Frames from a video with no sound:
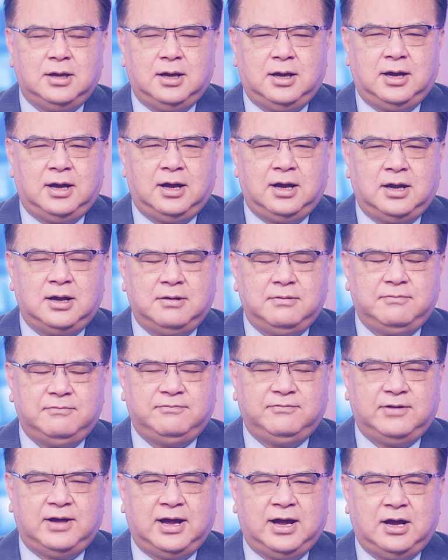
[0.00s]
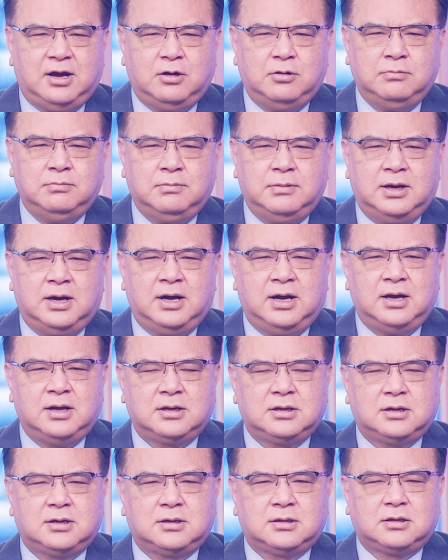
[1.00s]
à, và ông à,
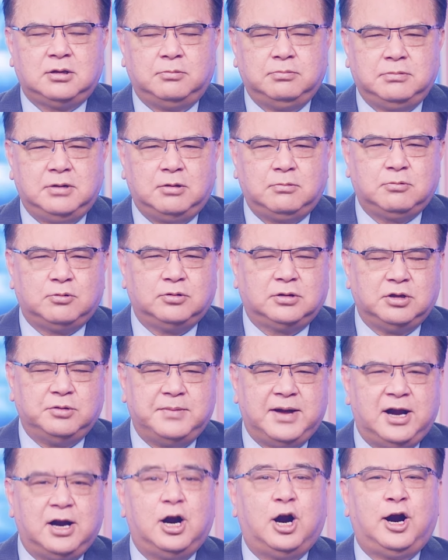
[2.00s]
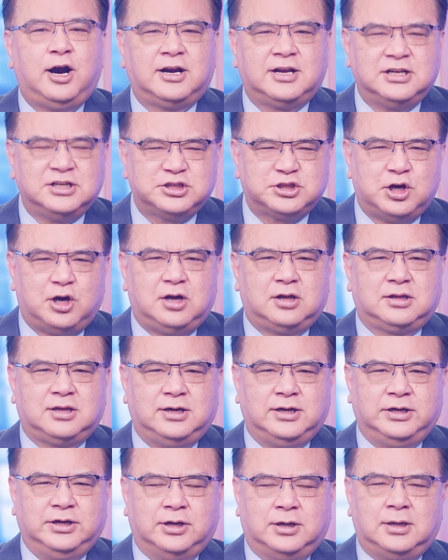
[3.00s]
thống đốc của tiểu bang arkansas
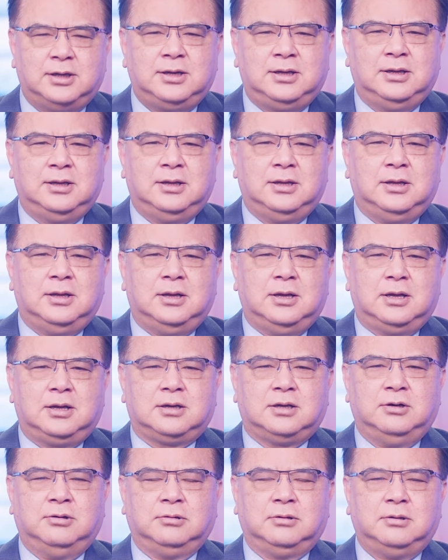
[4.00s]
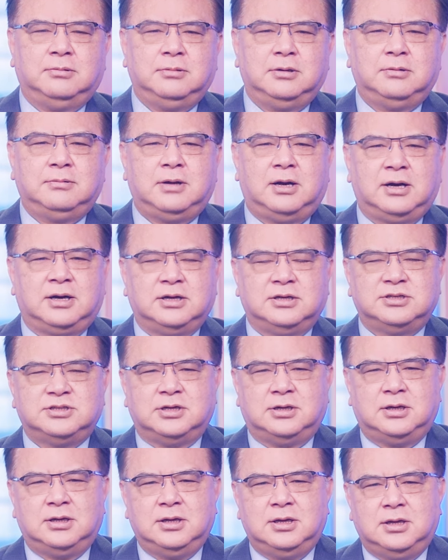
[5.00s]
thời đó cựu thống đốc
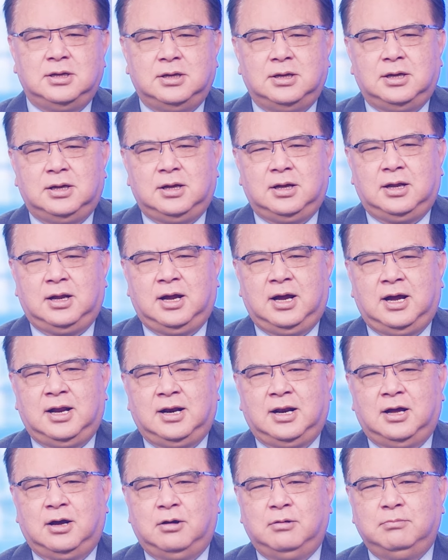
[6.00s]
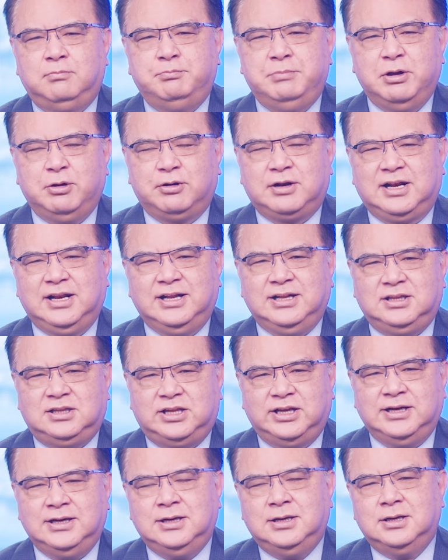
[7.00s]
arkansas à, là ông bill
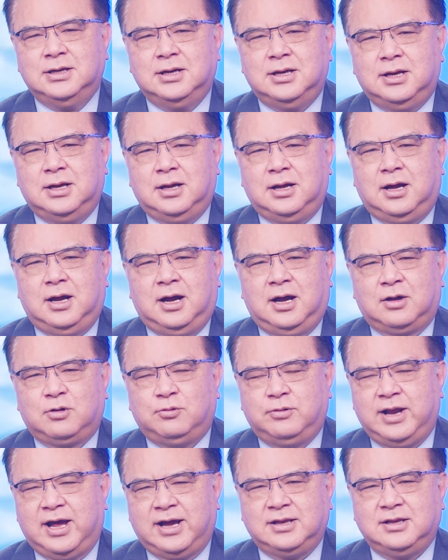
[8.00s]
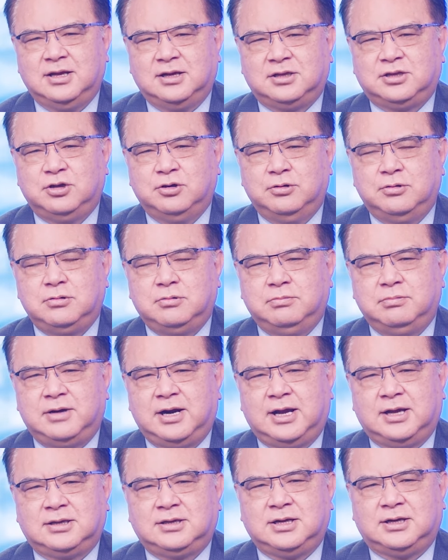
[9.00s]
clinton à, của đảng dân chủ cũng
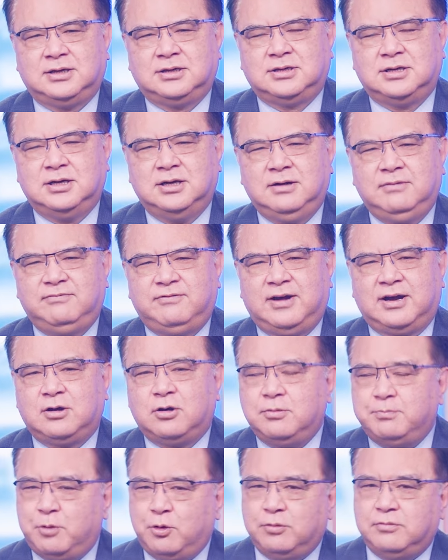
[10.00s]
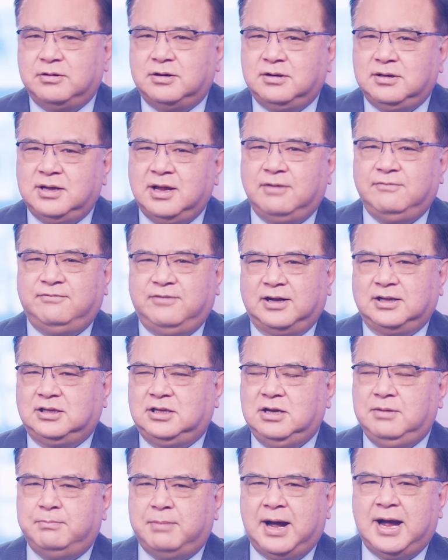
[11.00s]
ra tranh cử và có một nhân vật
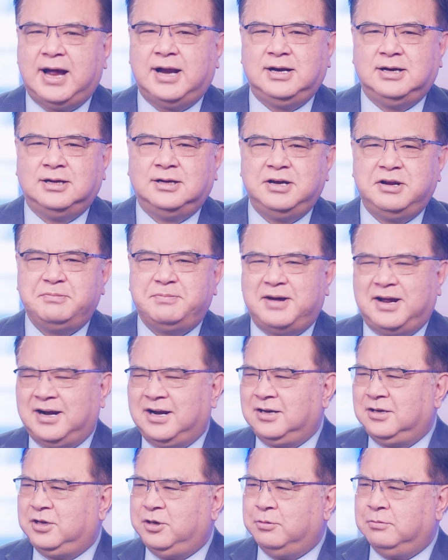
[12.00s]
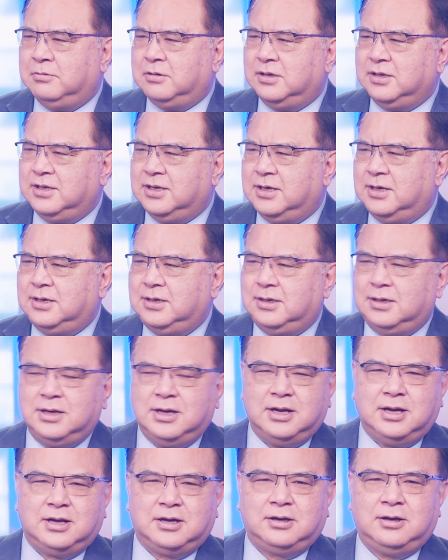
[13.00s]
thứ ba nữa nếu mà anh dũng có nhớ
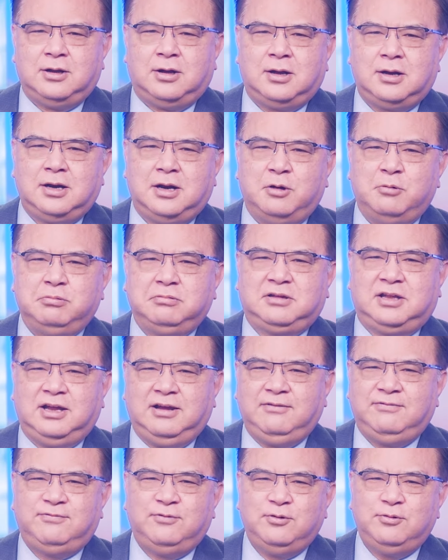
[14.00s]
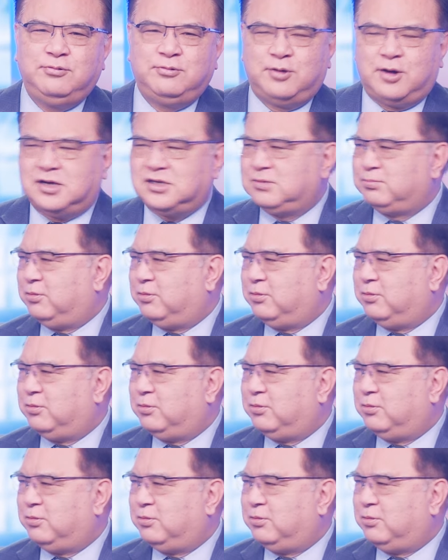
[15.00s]
đó là ông tỷ phú ross